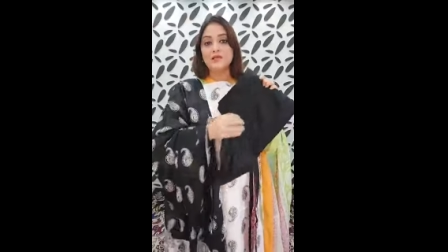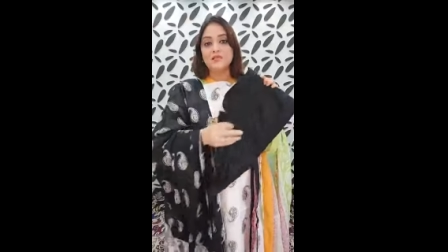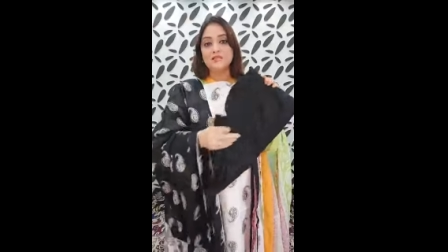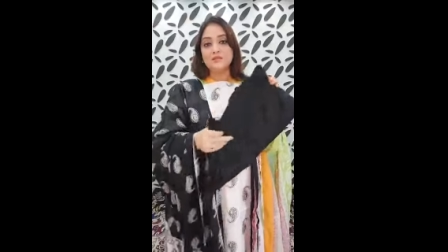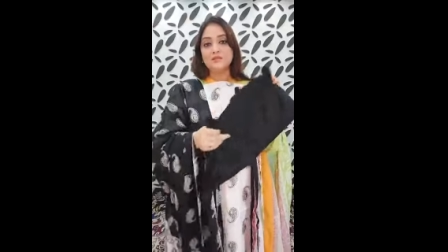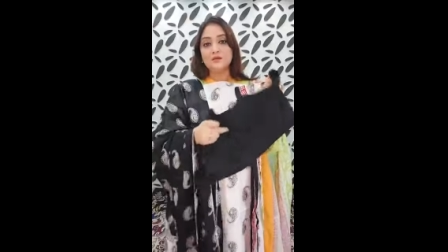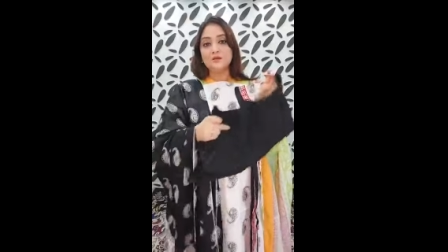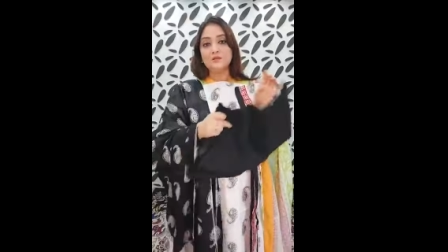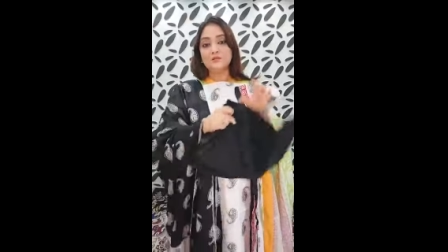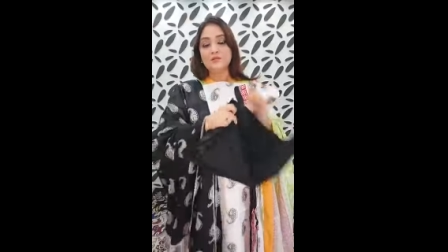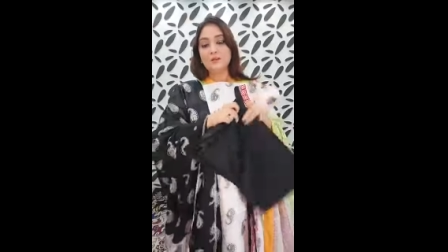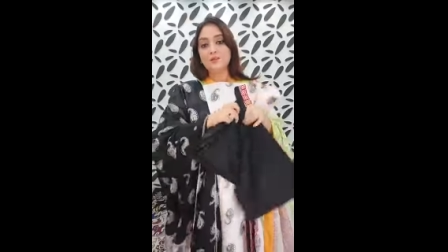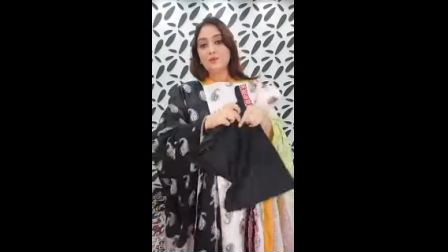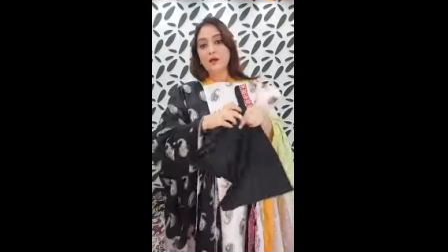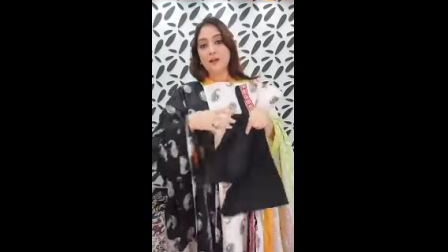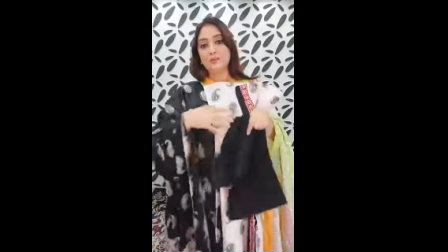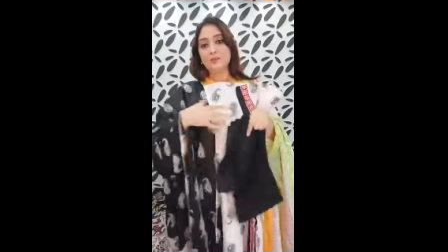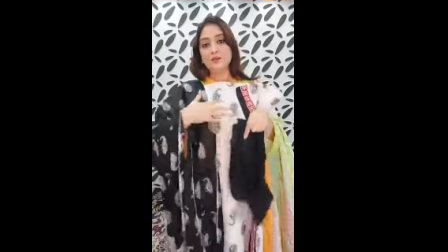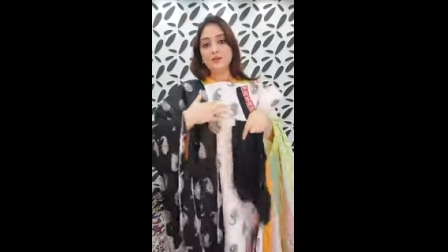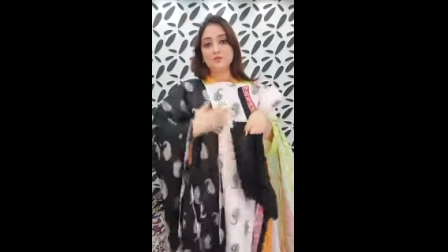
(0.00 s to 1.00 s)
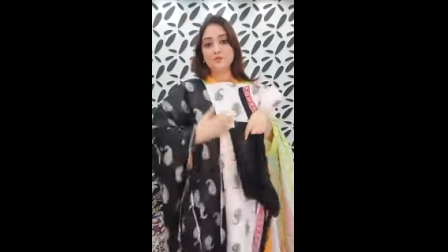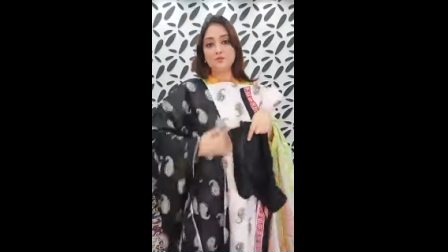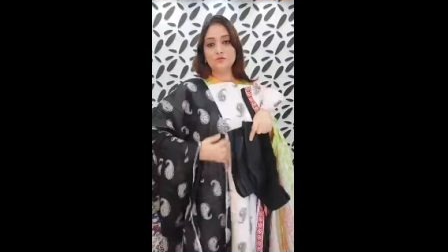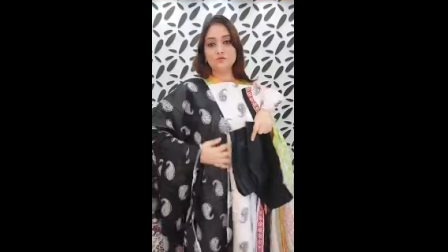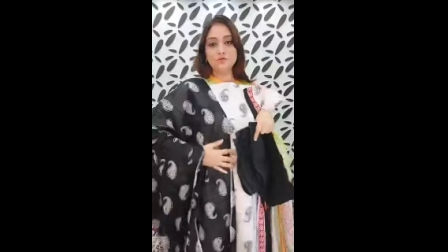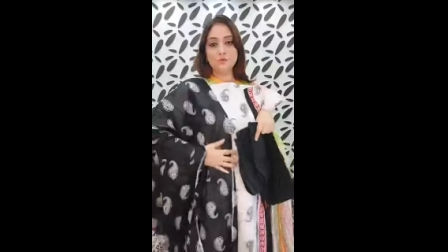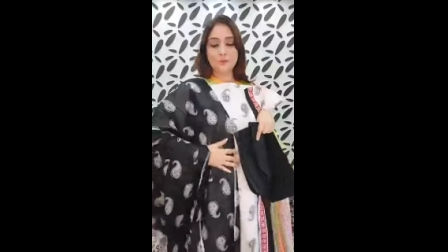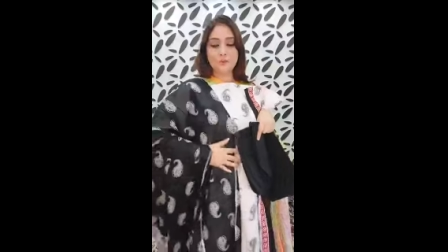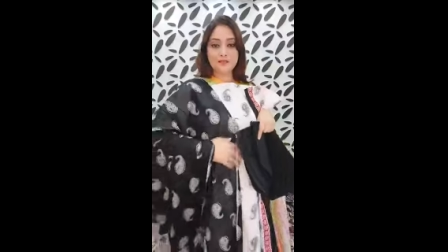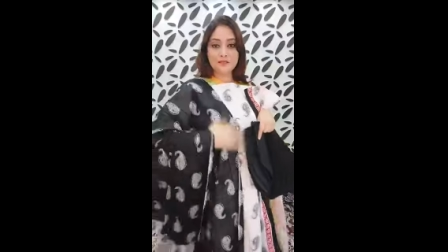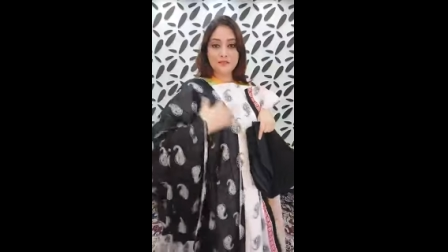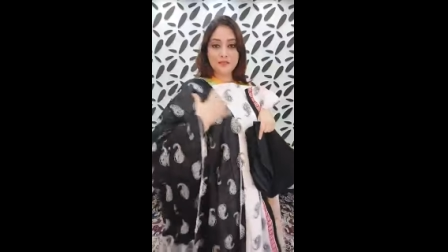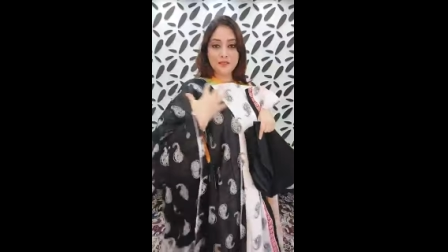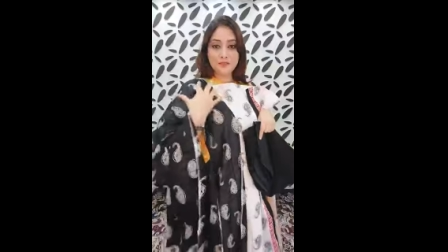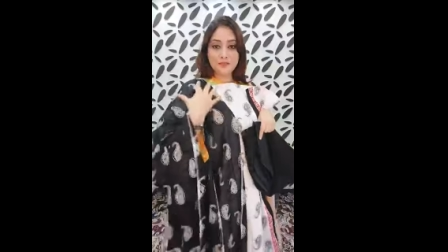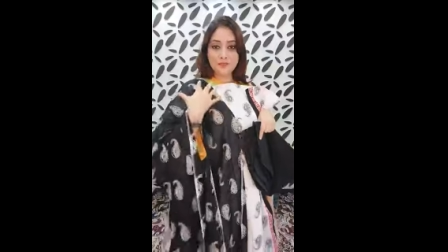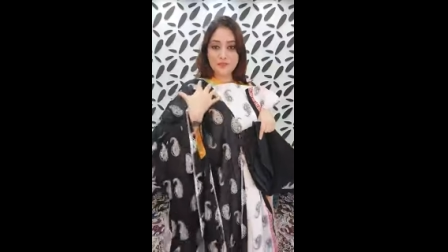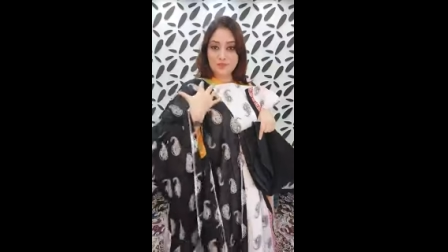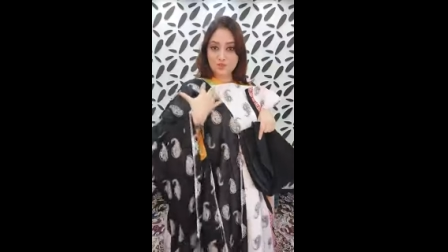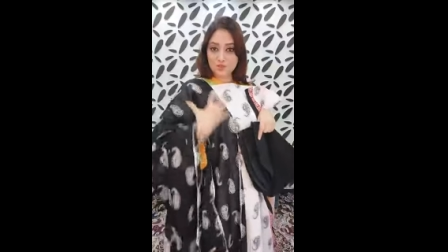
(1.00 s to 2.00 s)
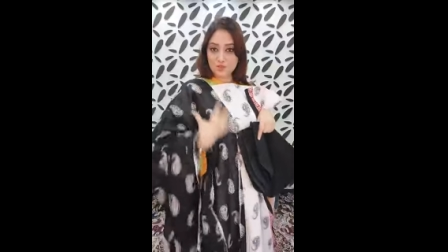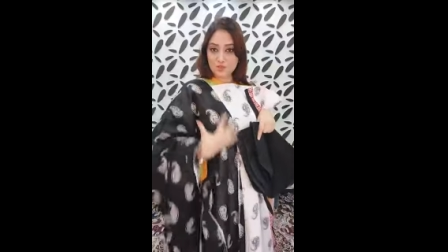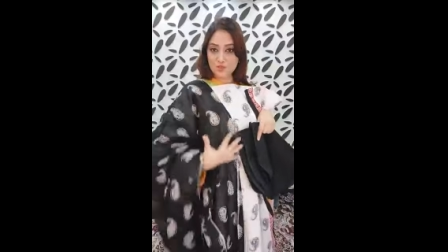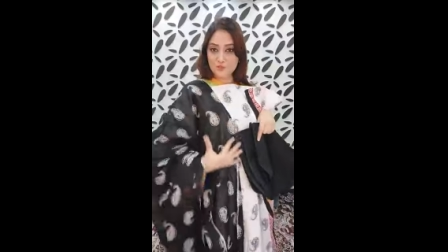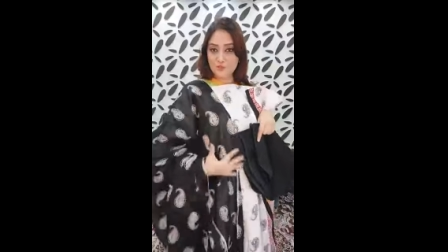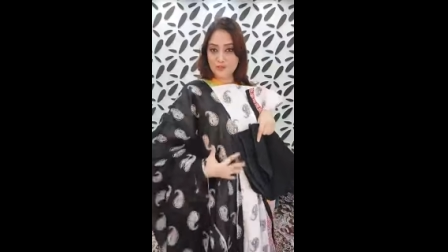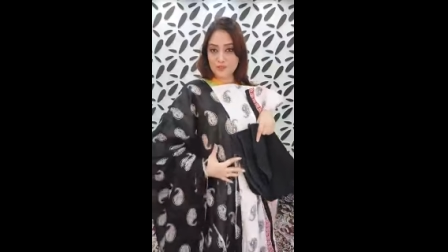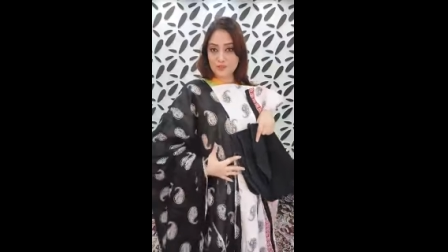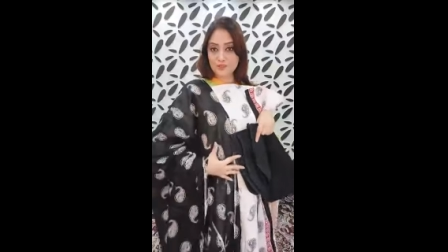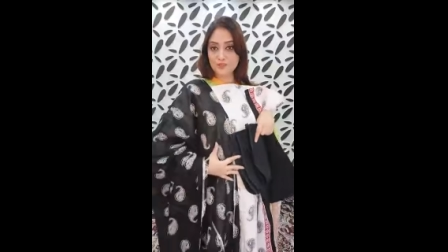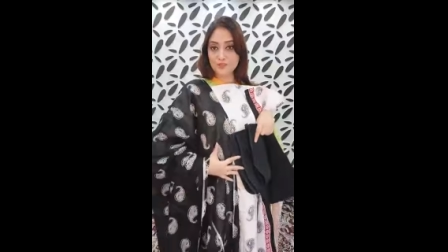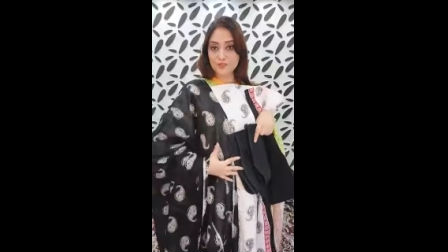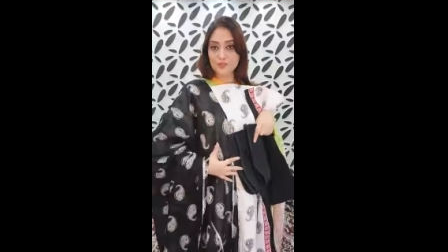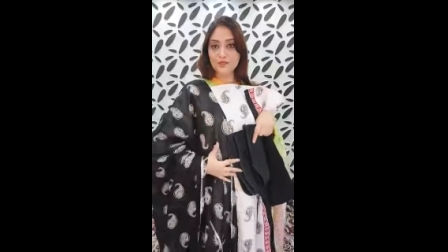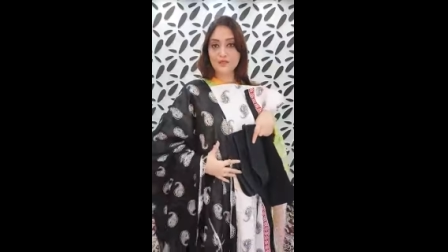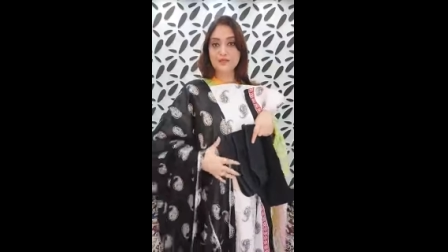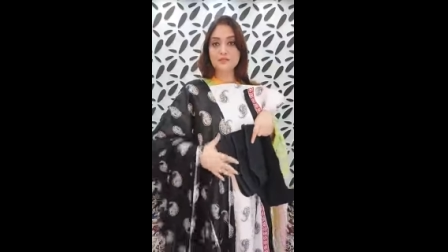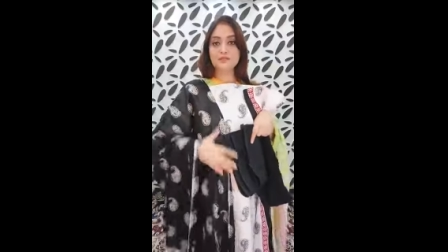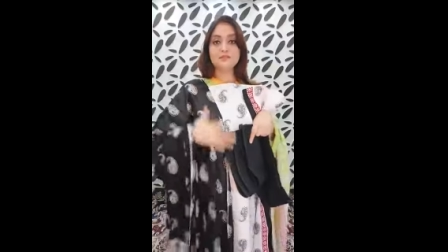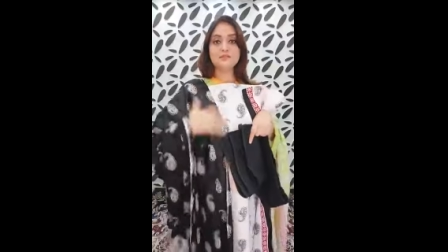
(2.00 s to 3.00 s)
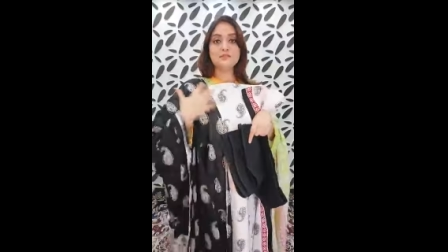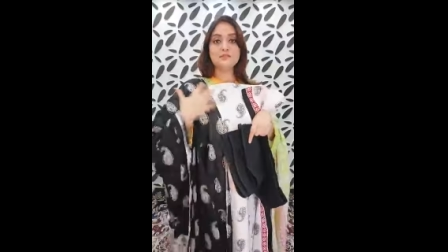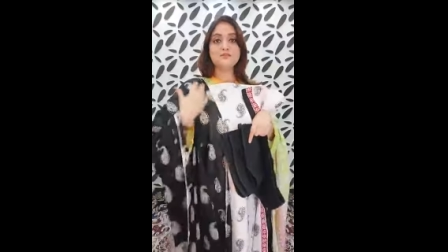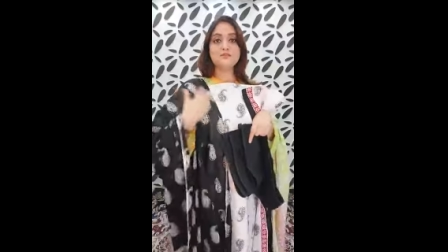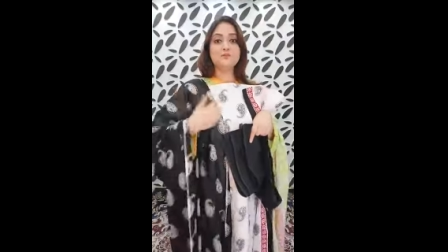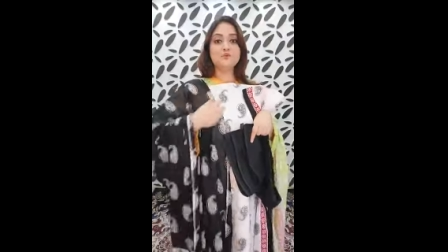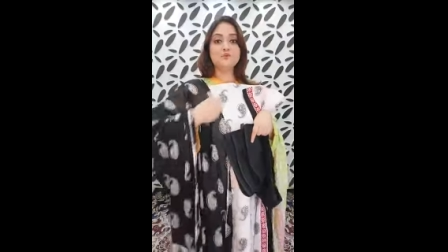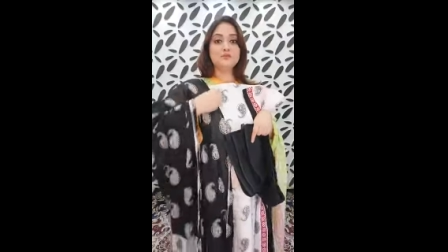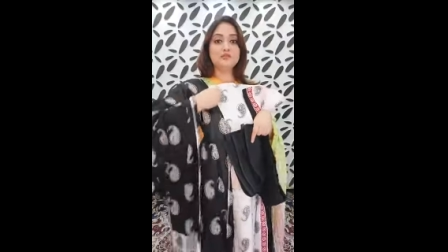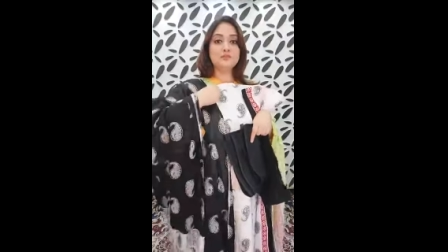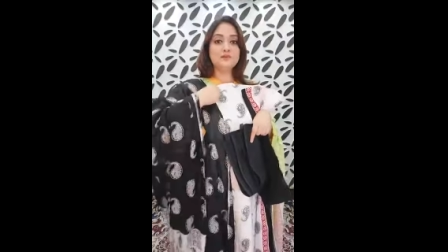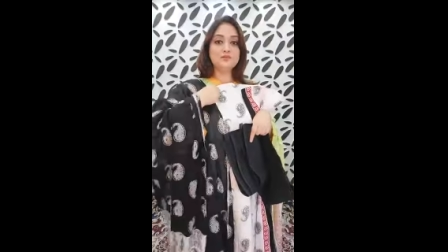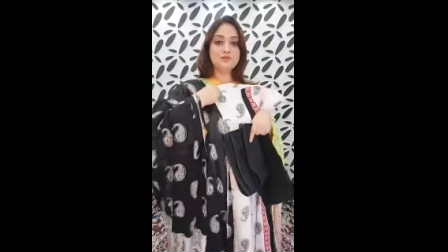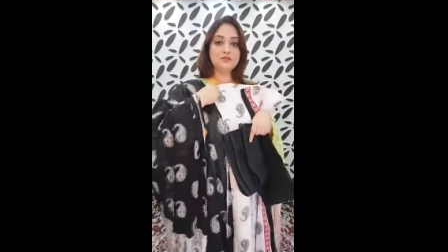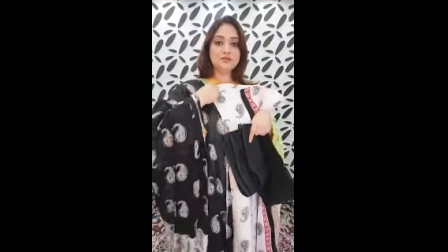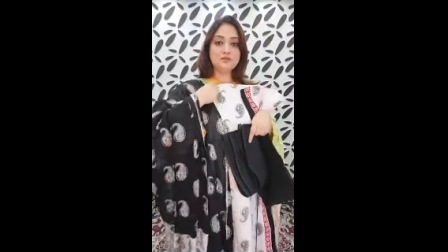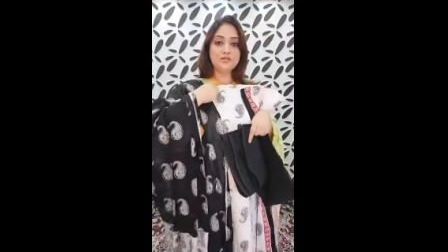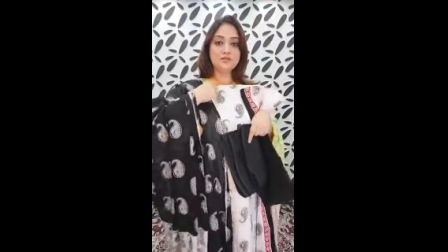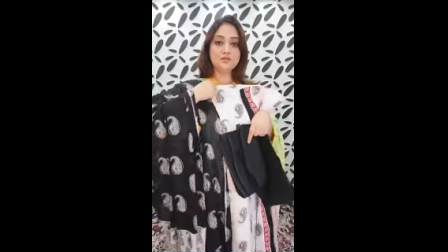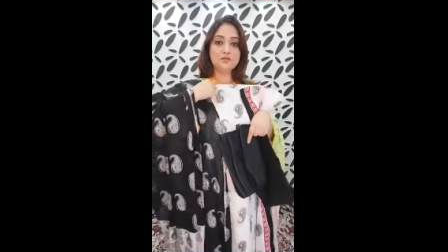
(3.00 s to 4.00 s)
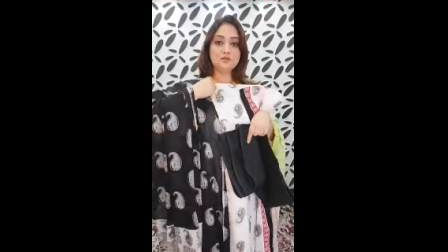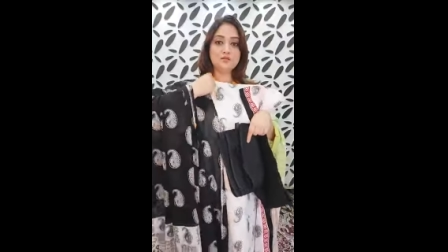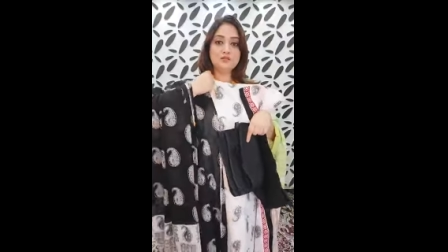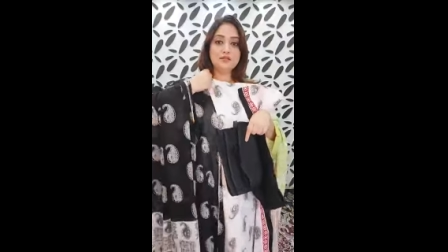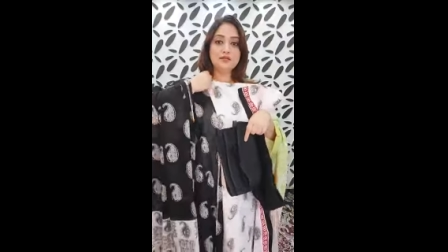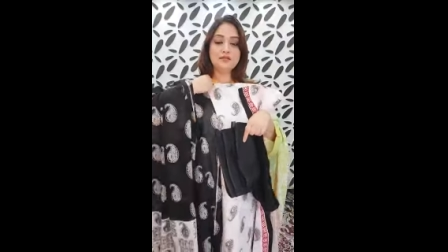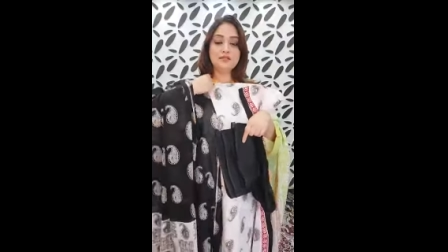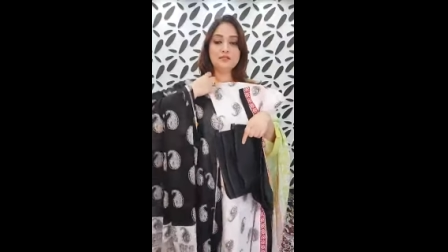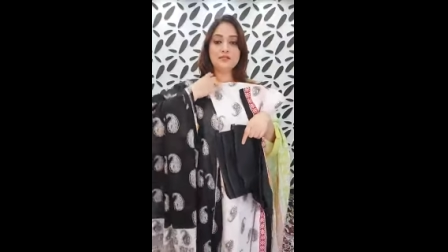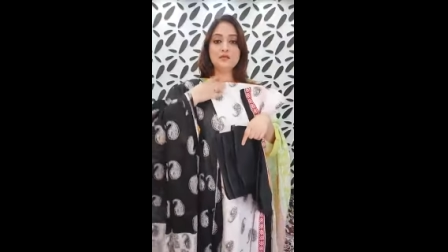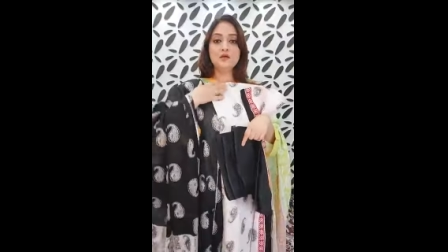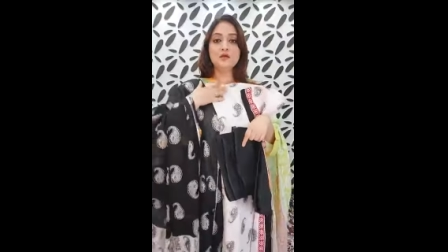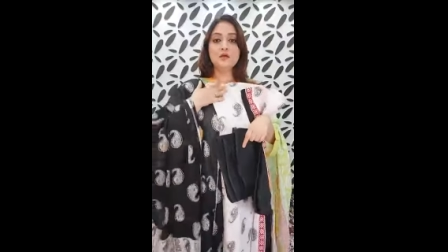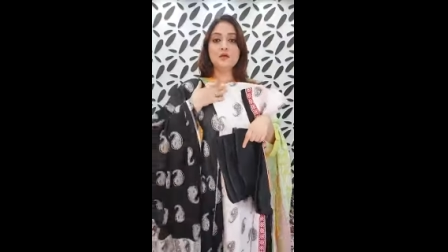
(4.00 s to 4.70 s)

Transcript: যেটা হয়েছে আপু আমার দোপাটাটা দেখবেন চুন্ডি প্যাটার্নের মধ্যে কালকে যেটা আমি পড়েছিলাম সেটা ছিল ঠিক আছে